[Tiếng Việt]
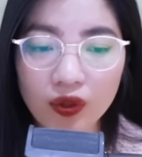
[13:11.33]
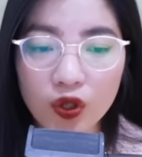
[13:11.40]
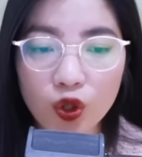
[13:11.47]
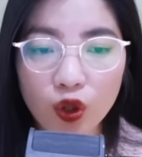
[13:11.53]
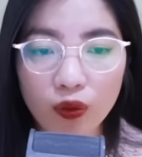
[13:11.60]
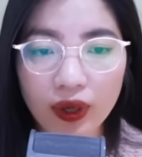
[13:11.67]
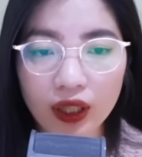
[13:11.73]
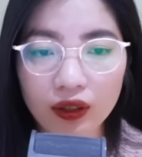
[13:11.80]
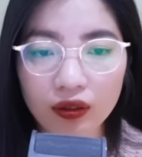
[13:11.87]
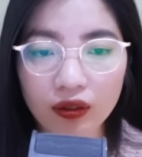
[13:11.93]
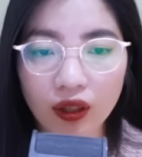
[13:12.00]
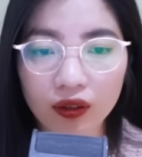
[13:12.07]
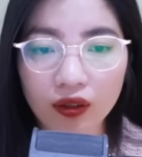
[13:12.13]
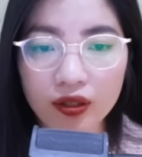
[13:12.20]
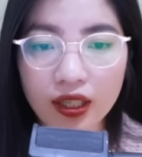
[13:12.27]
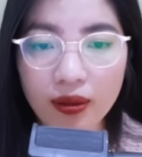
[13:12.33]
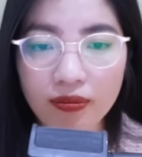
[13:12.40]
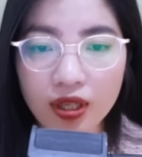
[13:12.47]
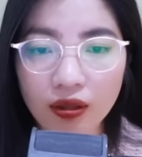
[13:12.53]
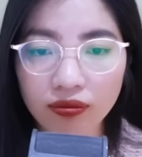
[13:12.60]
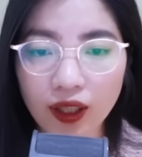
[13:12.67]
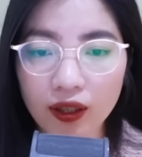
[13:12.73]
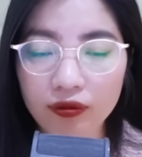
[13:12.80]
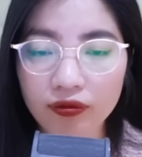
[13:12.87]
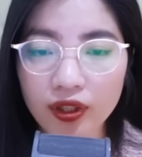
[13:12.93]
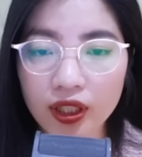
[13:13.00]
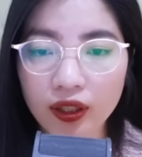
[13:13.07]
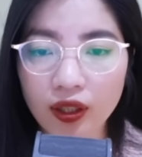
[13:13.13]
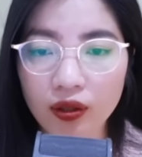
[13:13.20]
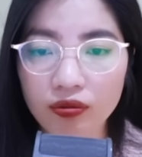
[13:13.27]
Rồi bình thường nó chăm sóc thằng
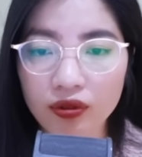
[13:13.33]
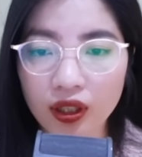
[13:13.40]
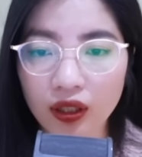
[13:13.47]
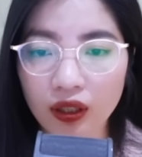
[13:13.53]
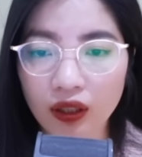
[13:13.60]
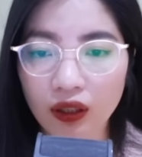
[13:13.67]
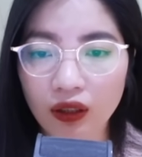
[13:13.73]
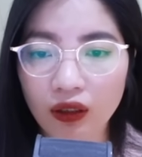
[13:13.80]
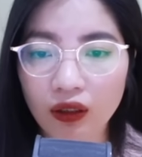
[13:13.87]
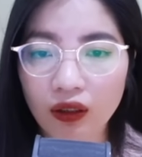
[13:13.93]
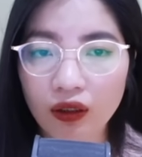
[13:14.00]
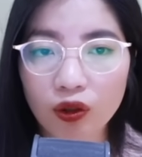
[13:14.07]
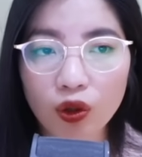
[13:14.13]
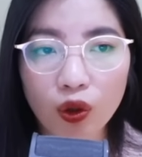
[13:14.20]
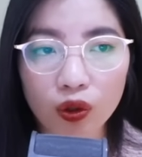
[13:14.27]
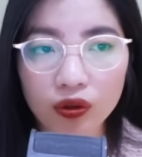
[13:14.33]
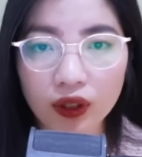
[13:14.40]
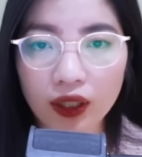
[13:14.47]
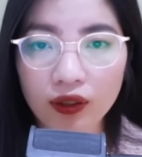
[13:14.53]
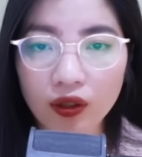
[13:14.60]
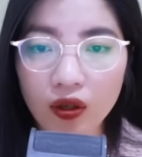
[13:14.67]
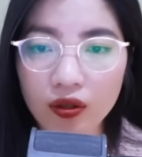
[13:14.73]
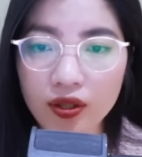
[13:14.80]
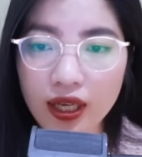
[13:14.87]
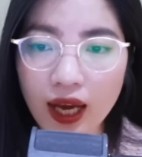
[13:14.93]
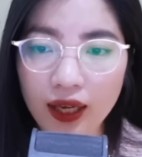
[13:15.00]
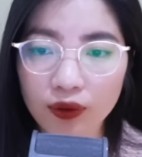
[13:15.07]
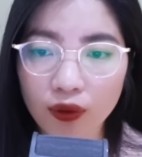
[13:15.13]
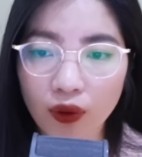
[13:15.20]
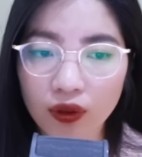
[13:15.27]
Phi kiểu gì, khổ thân con
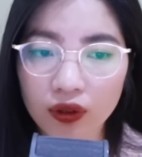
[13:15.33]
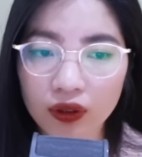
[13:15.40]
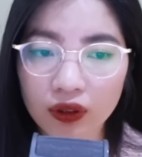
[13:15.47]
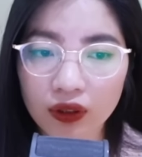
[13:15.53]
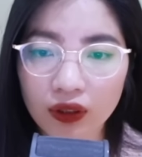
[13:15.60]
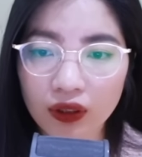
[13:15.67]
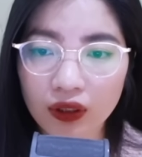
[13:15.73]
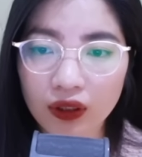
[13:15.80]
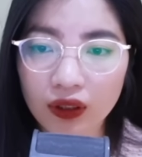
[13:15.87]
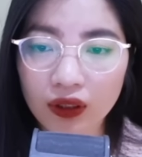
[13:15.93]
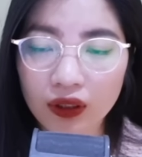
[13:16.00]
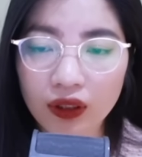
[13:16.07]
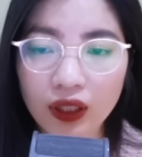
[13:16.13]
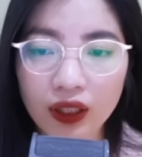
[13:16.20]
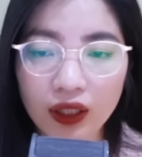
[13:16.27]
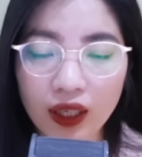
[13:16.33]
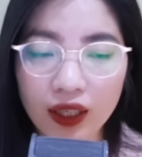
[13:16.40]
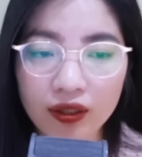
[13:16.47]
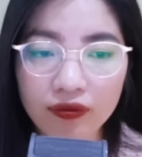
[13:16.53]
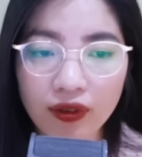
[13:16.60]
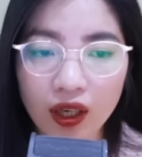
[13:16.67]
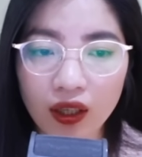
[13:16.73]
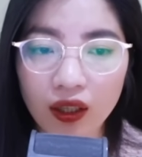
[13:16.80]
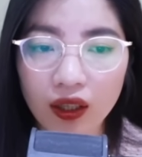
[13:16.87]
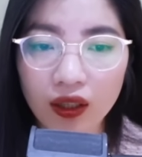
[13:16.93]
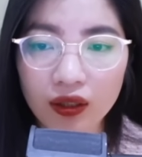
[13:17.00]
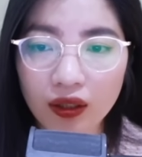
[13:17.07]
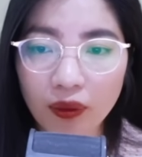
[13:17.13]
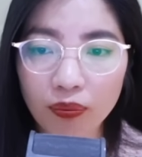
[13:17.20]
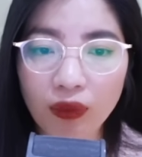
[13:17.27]
trai tôi. Đi lấy vợ,
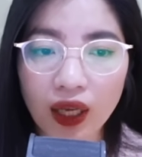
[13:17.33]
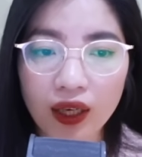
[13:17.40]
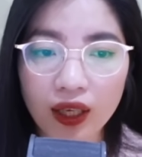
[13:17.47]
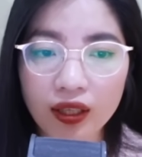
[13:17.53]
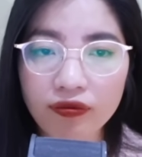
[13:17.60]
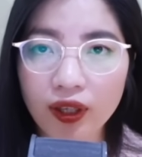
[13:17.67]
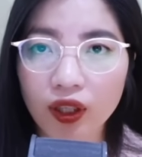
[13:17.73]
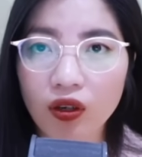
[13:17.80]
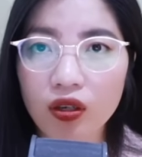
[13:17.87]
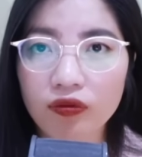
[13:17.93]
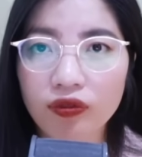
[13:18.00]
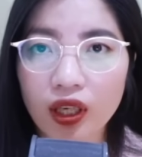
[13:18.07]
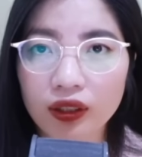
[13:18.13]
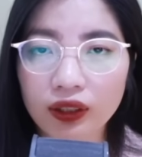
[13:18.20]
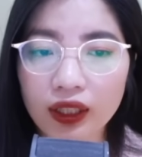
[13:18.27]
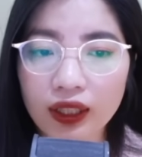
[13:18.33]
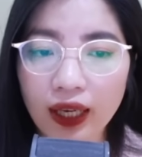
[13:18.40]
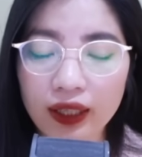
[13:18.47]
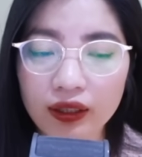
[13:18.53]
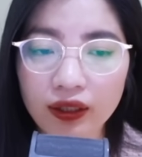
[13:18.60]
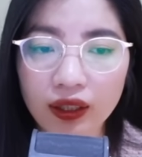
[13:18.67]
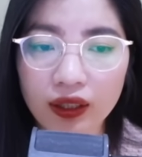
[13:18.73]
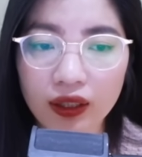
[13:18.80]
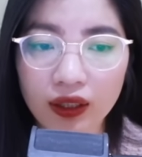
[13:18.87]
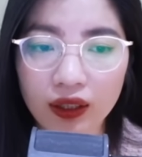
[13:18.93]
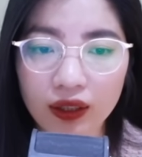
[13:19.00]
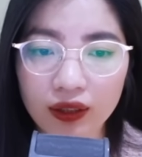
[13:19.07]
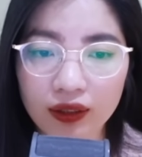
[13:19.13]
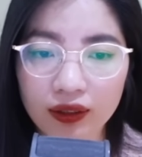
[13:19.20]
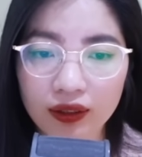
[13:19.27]
mà lấy phải con vợ thế này thì...